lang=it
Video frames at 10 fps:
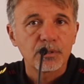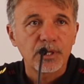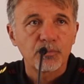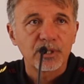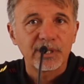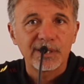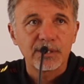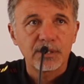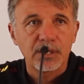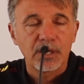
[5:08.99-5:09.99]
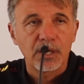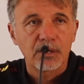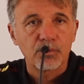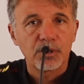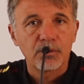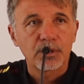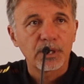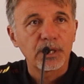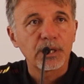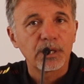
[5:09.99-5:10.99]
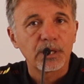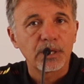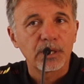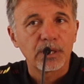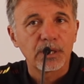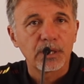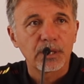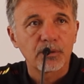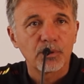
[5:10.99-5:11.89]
eh, siamo attenti a quello che,